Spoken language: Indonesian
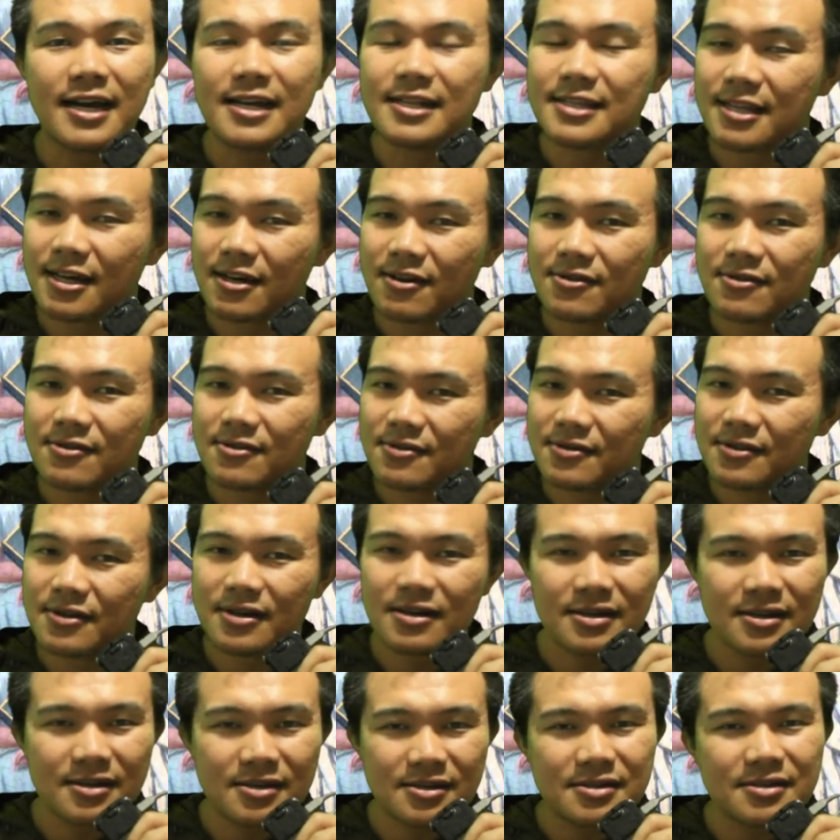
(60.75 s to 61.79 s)
atau
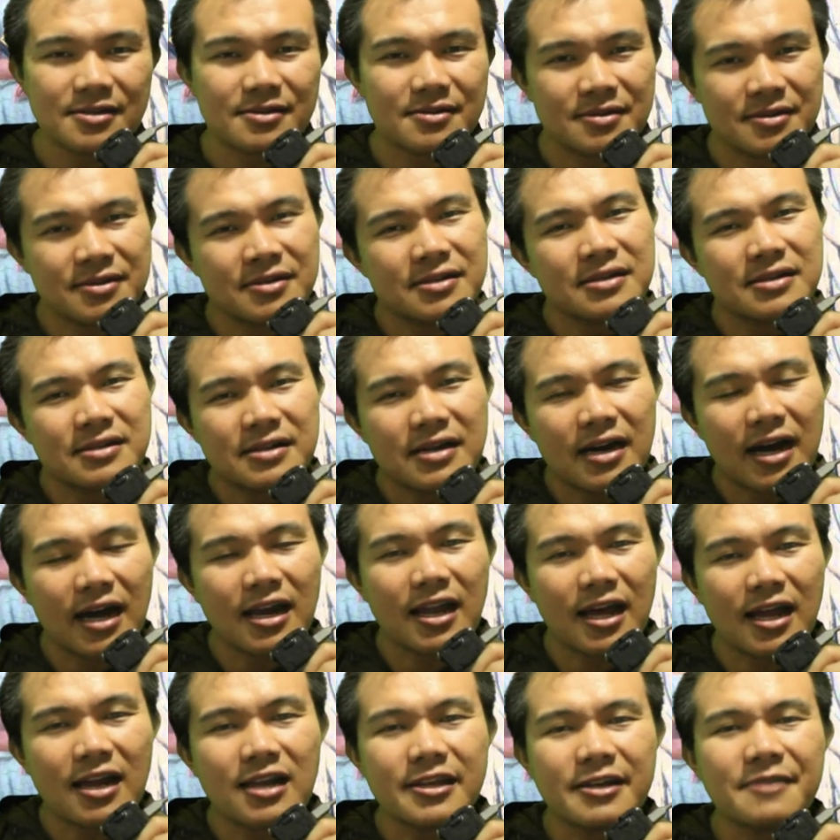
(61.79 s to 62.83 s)

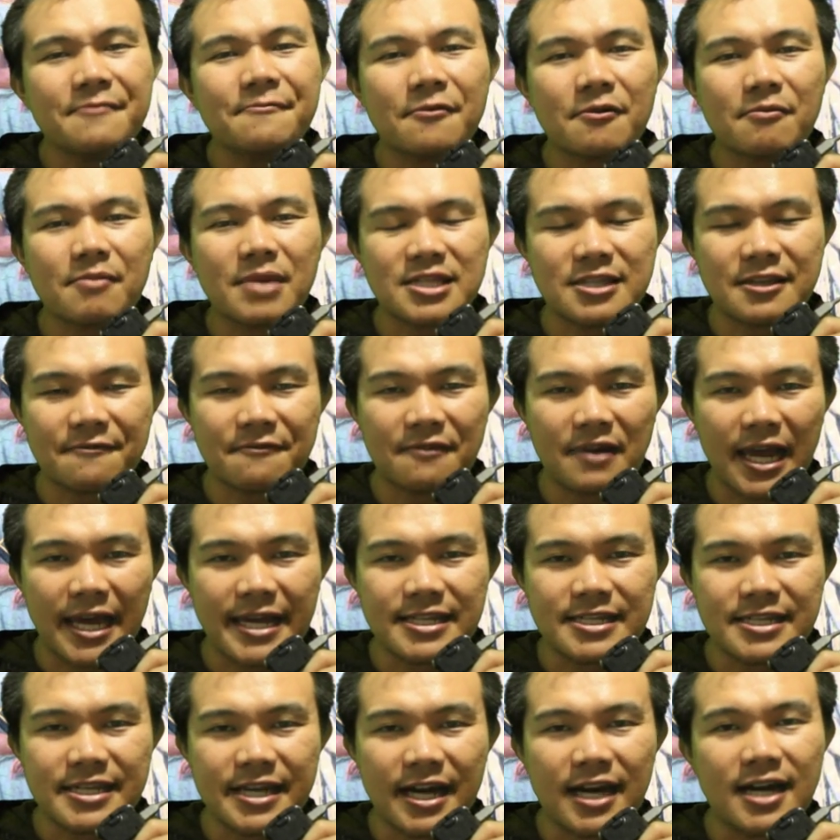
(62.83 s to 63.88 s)
hal-hal informatif
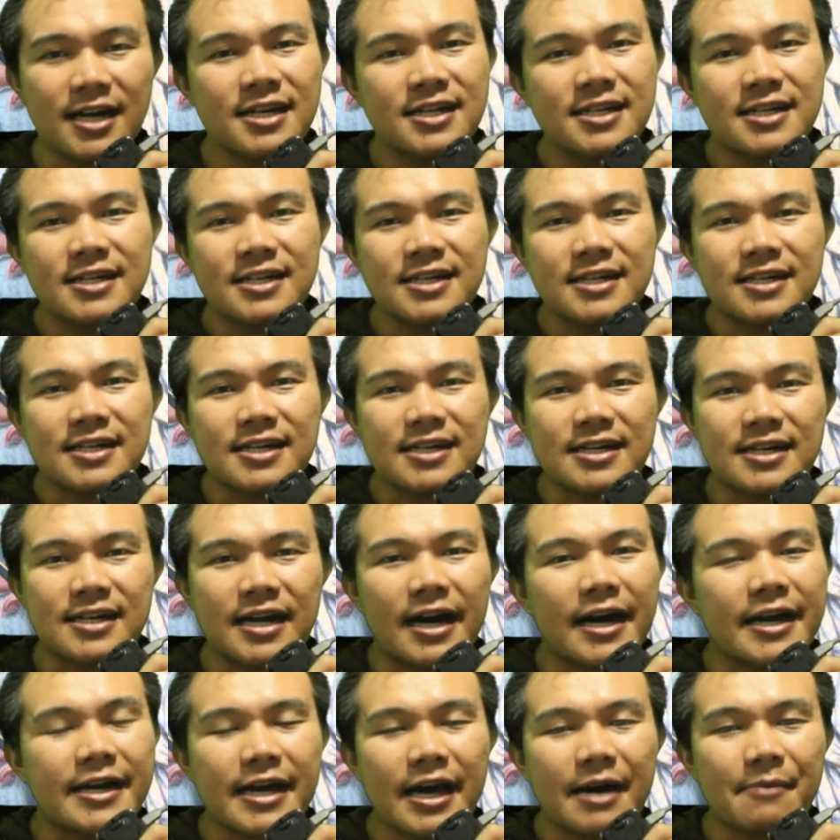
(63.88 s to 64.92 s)
lainnya.
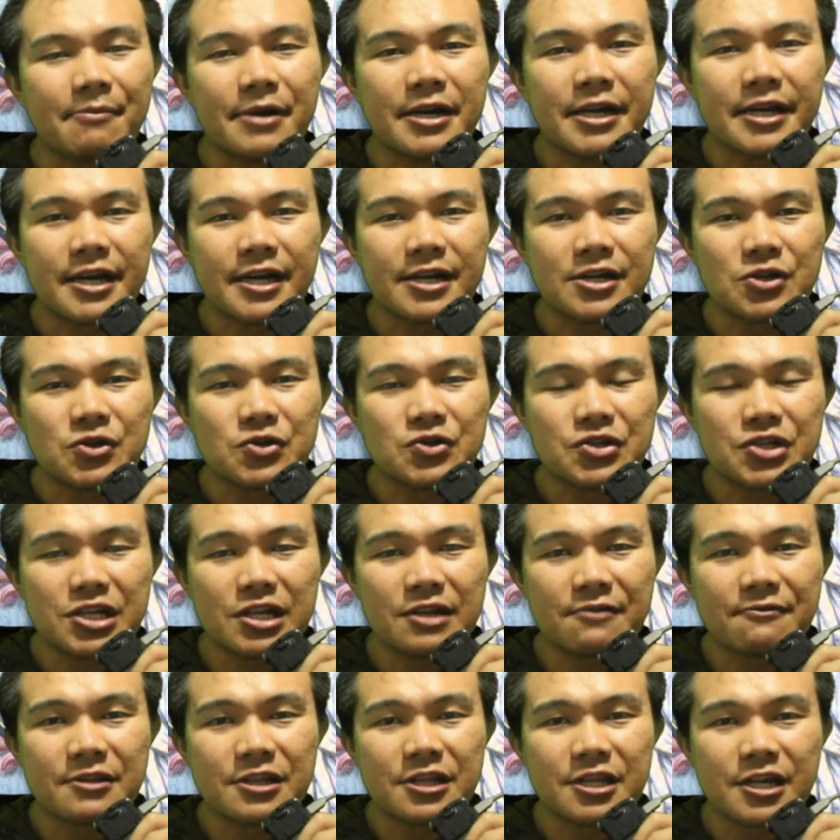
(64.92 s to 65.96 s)
Eh, ada apa dengan
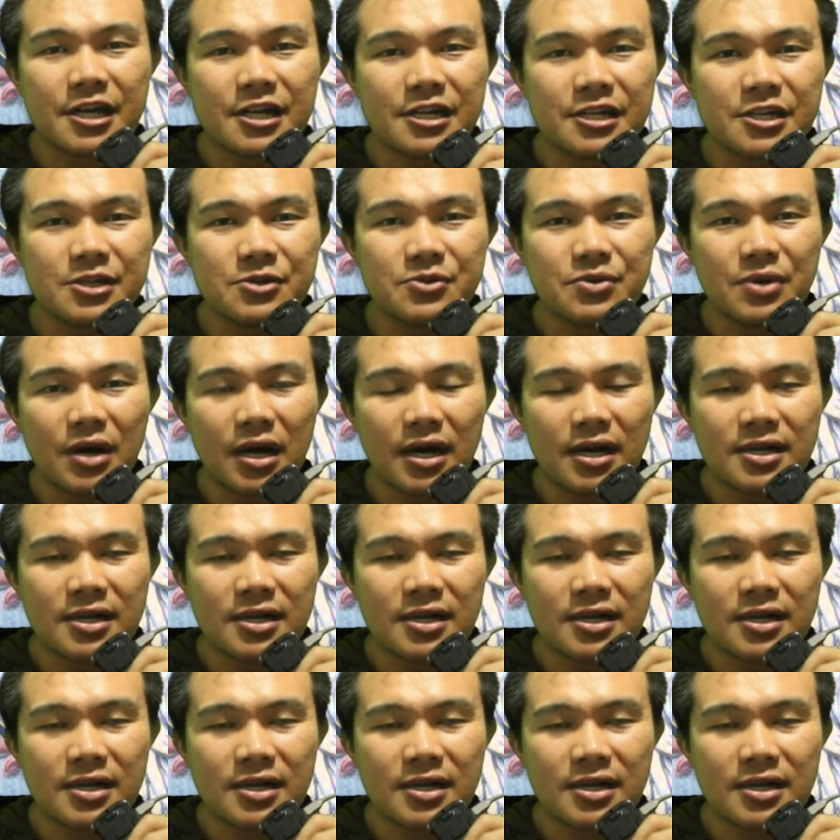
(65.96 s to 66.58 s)
Konsili Vatikan Kedua?